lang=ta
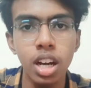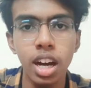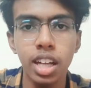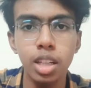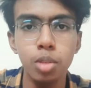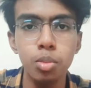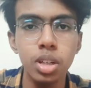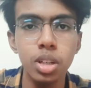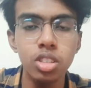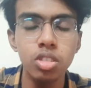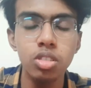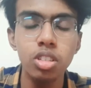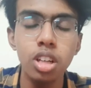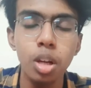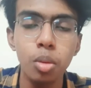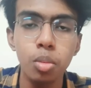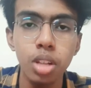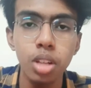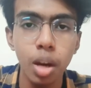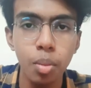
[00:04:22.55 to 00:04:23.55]
அந்த பேஸ் வந்து
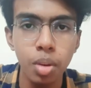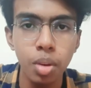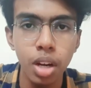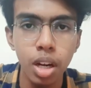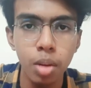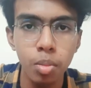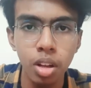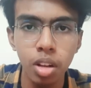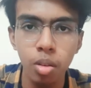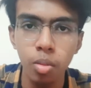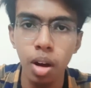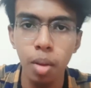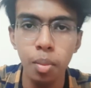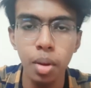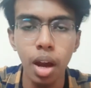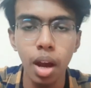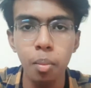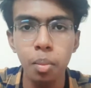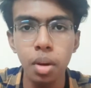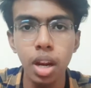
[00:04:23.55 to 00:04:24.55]
நம்ம வந்து அப்கிரேட் பண்ணணும்
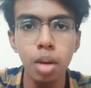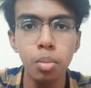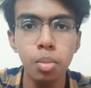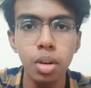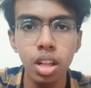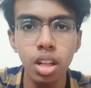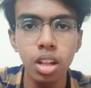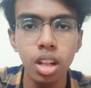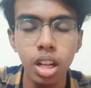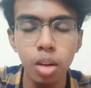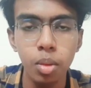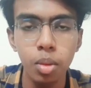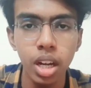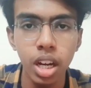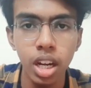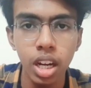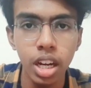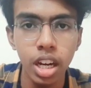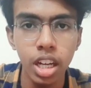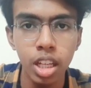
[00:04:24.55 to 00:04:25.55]
அப்படி அப்கிரேட் பண்ணதில்
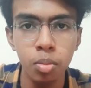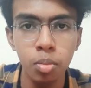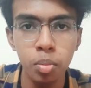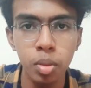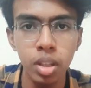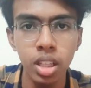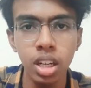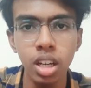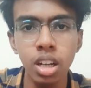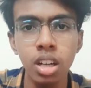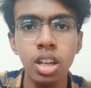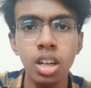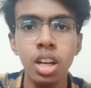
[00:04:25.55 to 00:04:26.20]
நமக்கு என்ன கிடைக்கும் பார்த்தீங்கன்னா